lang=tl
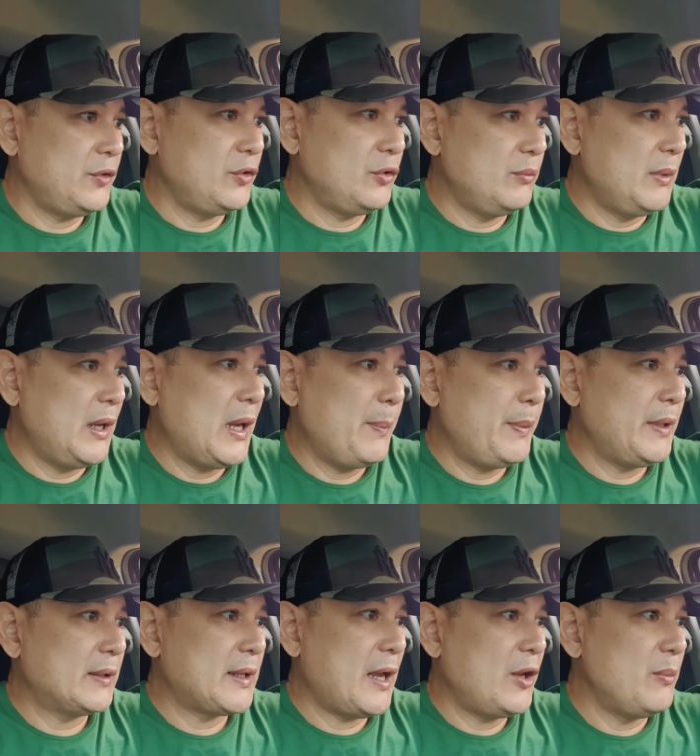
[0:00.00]
Medyo
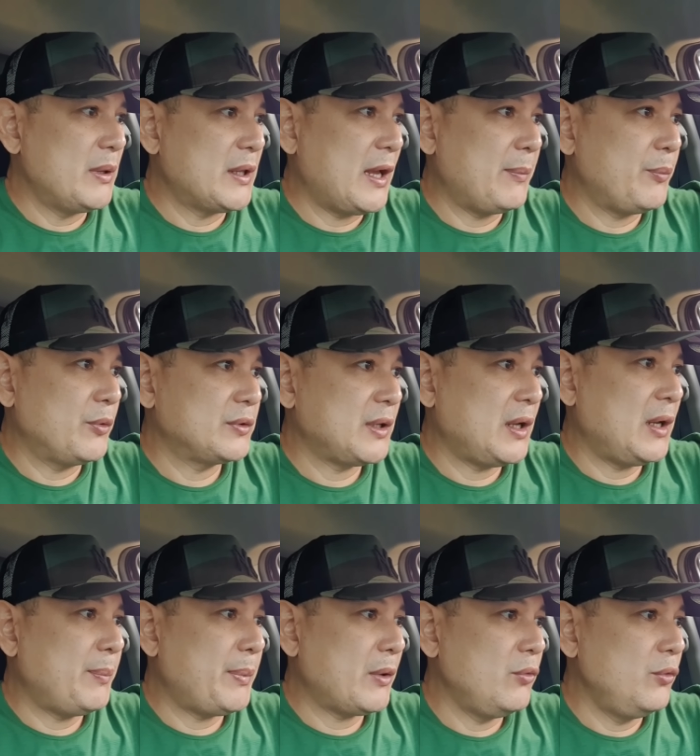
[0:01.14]
malapit na tayo matapos
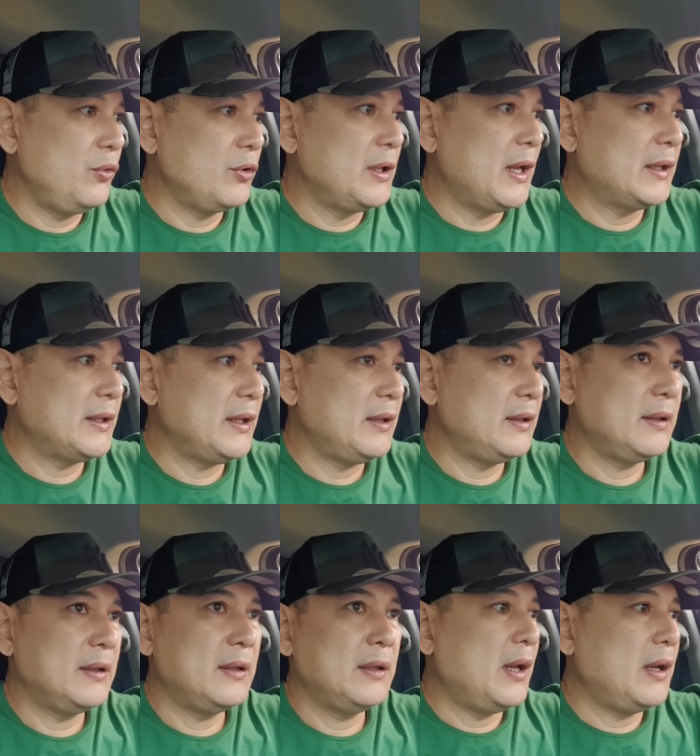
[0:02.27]
sa paghulog natin
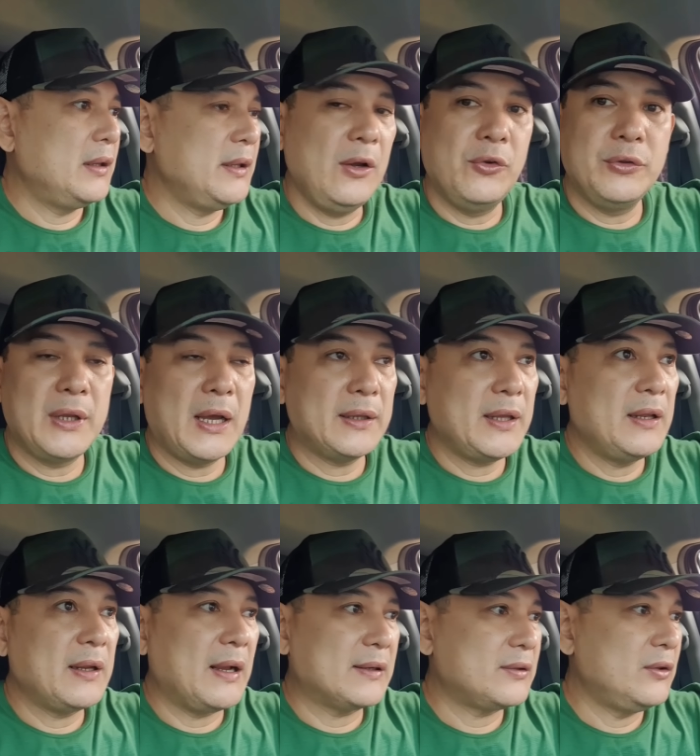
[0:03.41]
ng niloan
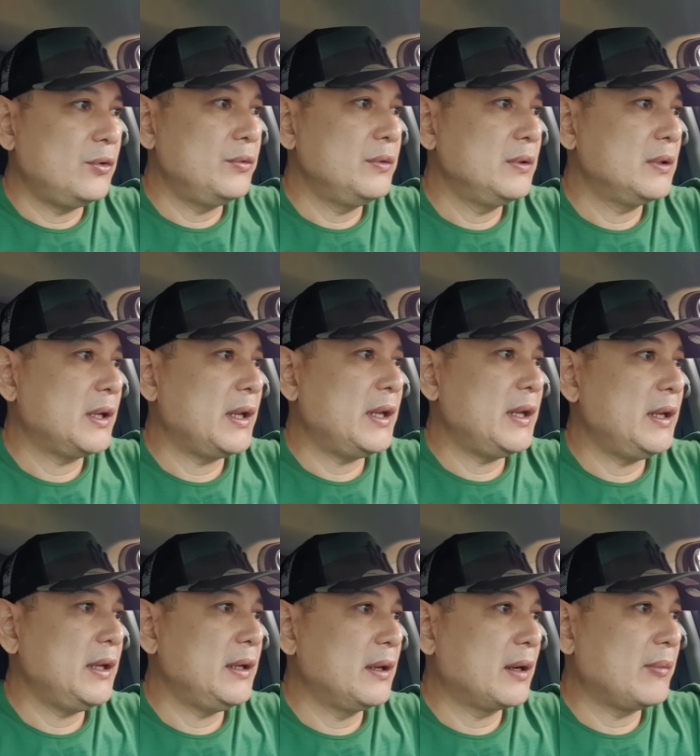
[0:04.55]
natin, cash loan
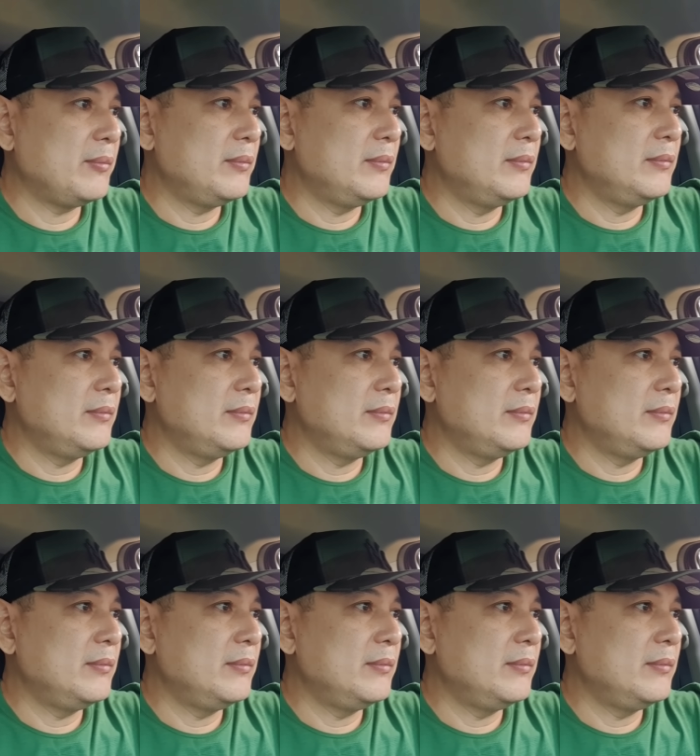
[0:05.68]
kay Grab.